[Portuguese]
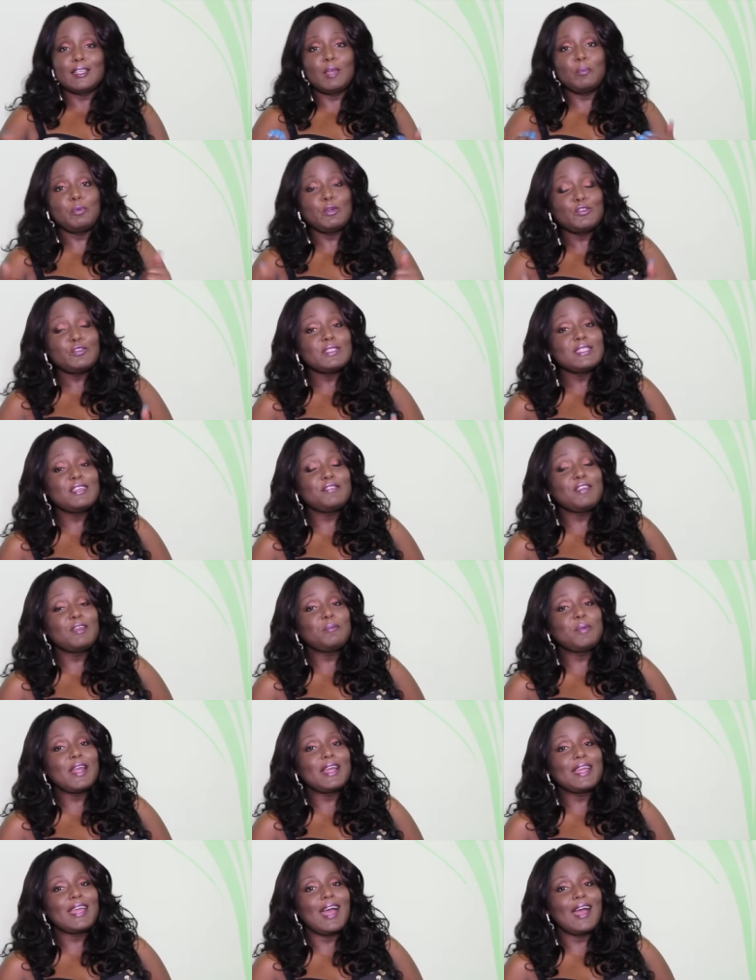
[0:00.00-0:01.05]
Depois você vem
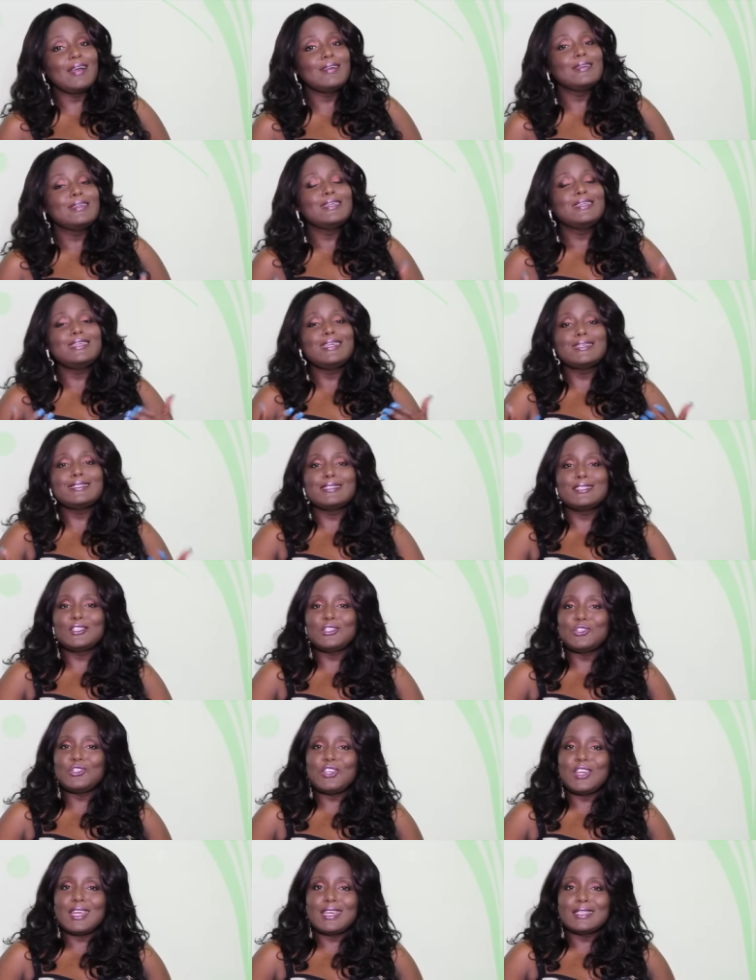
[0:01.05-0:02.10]
para cá e
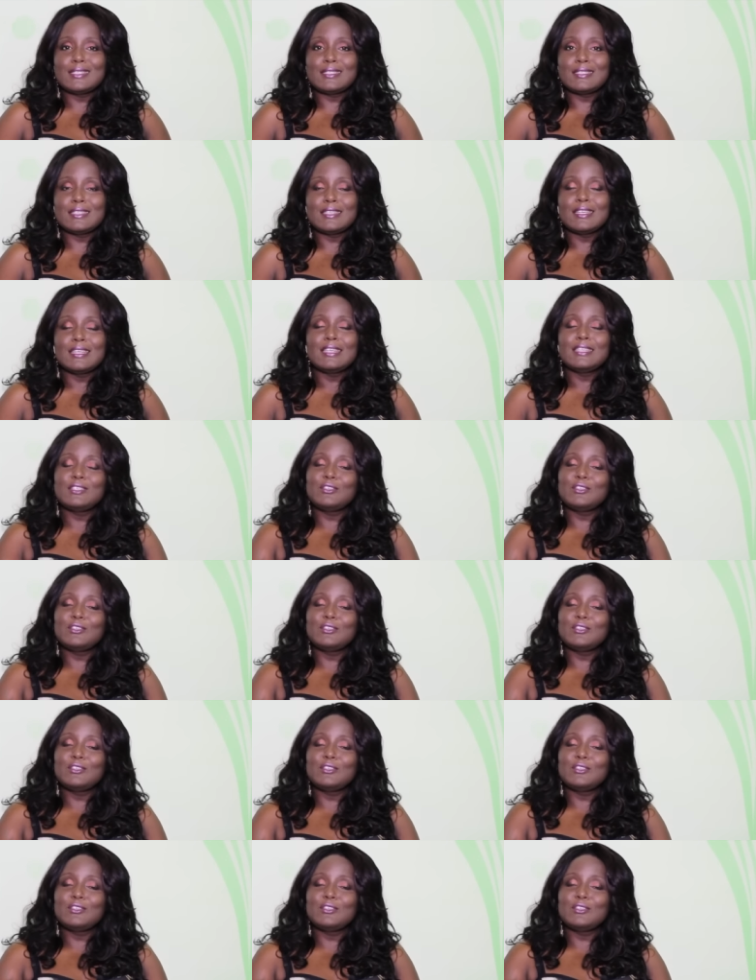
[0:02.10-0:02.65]
assiste esse.